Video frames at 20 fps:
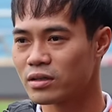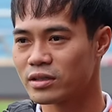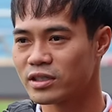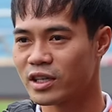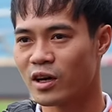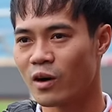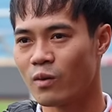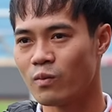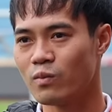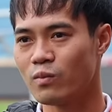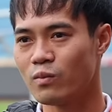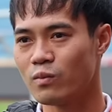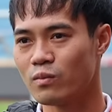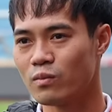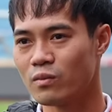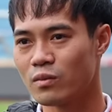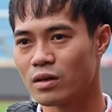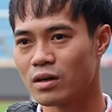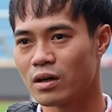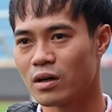sẽ
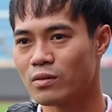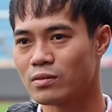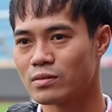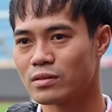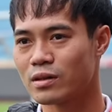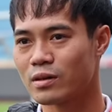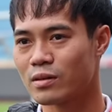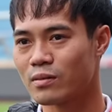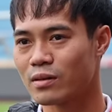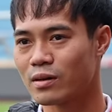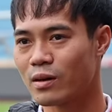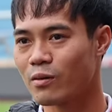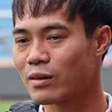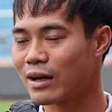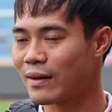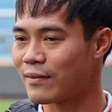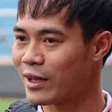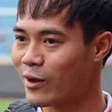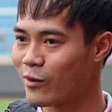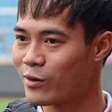không không không, không
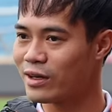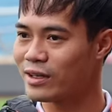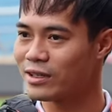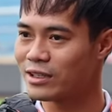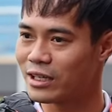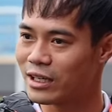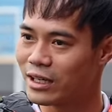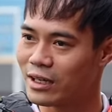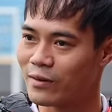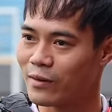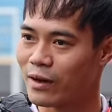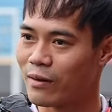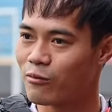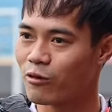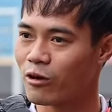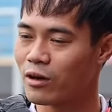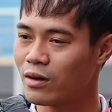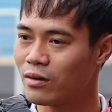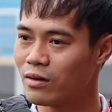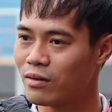làm theo những cái gì của em
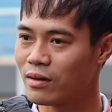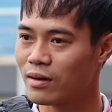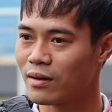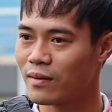nói đâu.